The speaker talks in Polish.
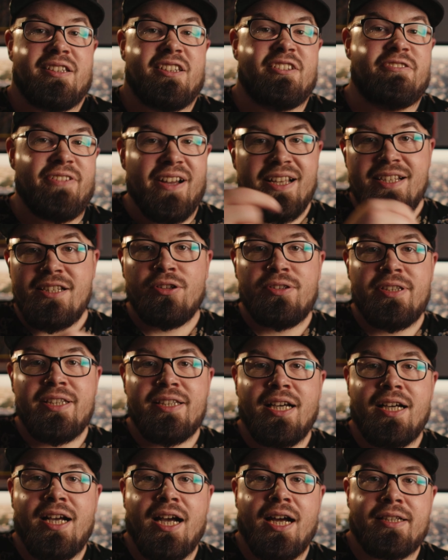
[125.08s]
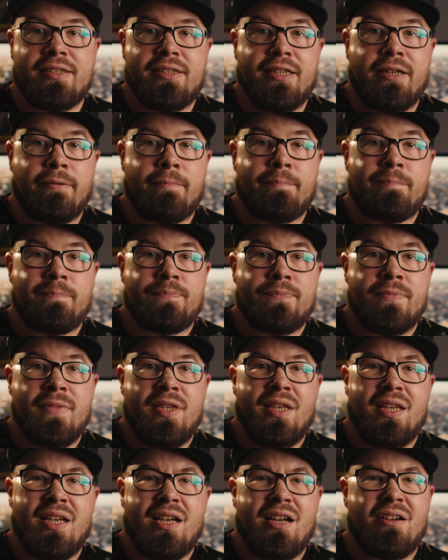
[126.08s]
Dwa sloty na kartę.
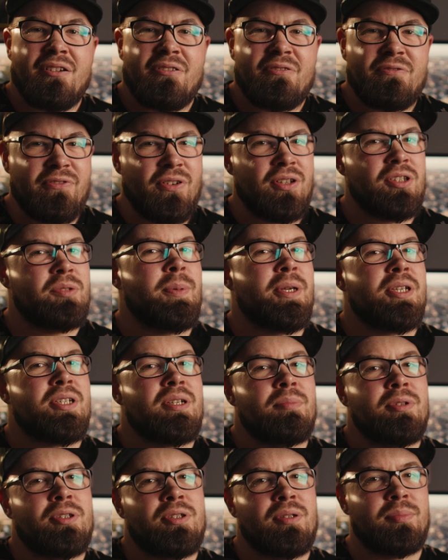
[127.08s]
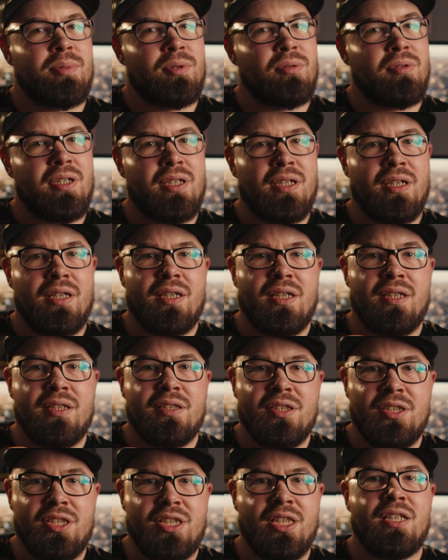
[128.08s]
Wątpię, żeby to
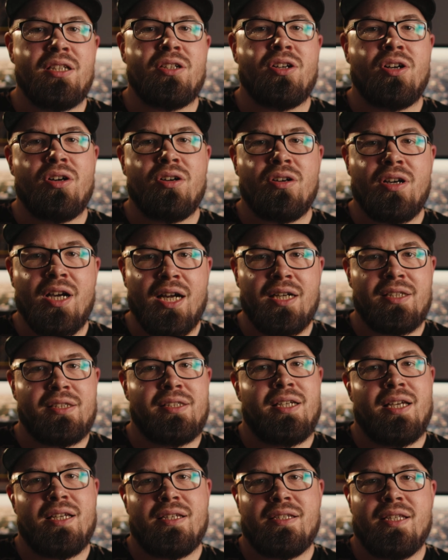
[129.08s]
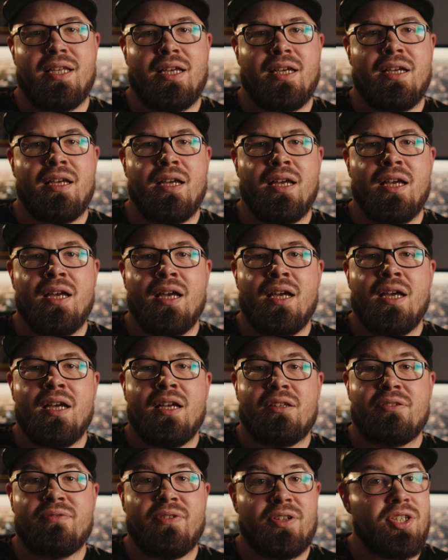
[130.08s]
były tylko karty SD.
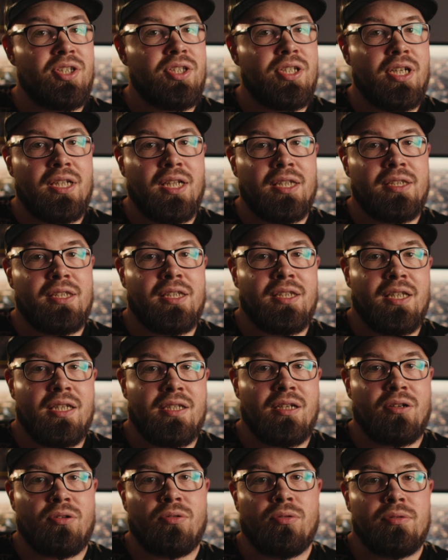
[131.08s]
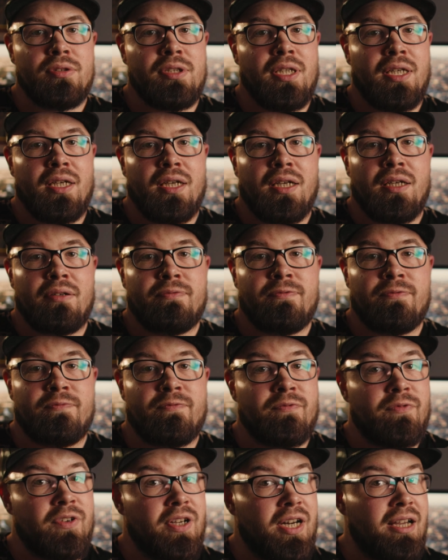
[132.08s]
20 klatek na sekundę
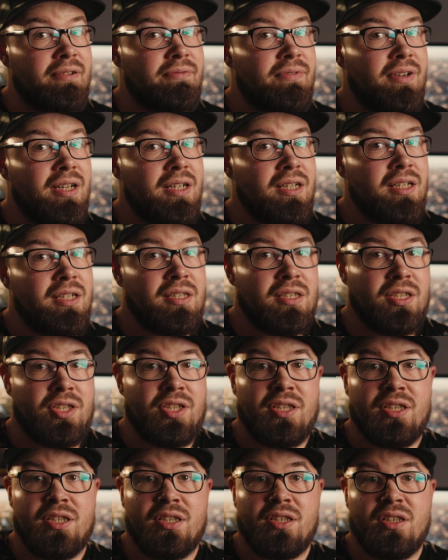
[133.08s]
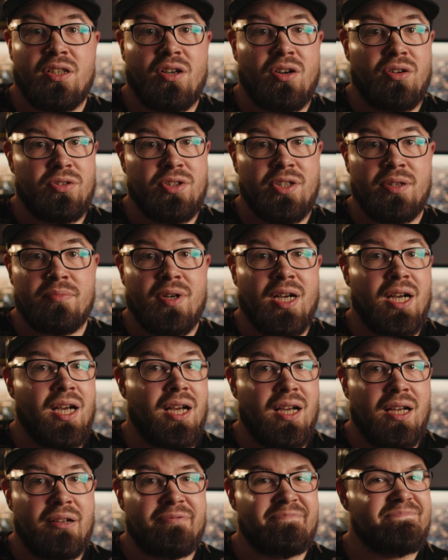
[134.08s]
w rawach i
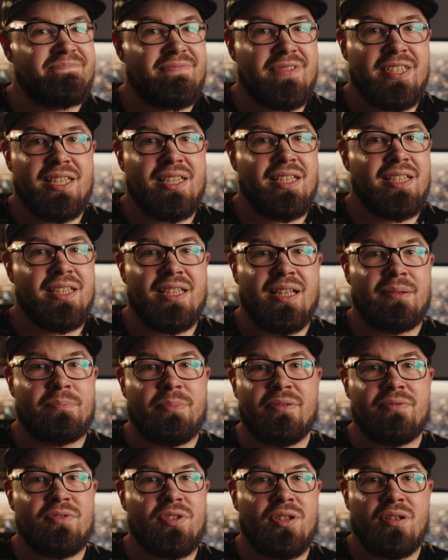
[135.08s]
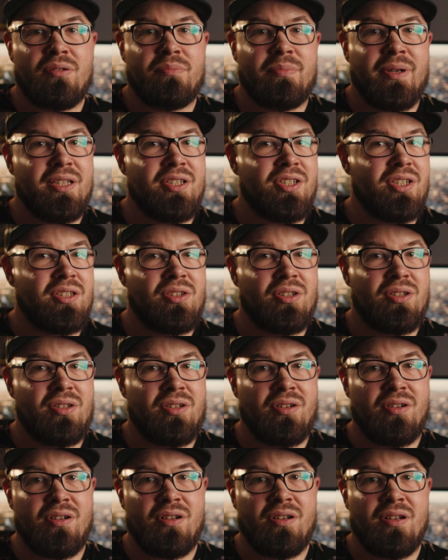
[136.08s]
8K. Na pewno będzie
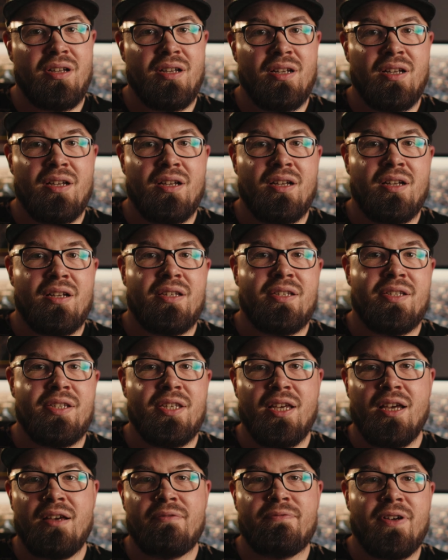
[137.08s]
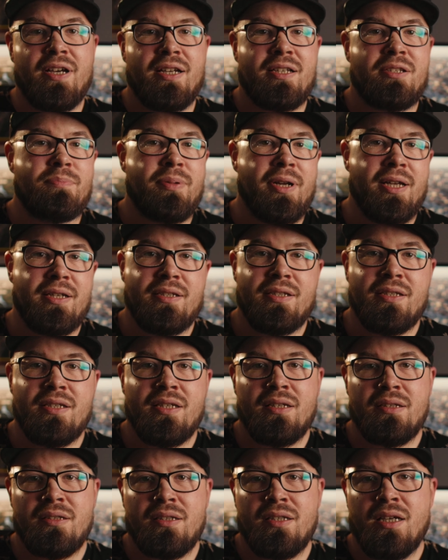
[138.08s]
to CF Express.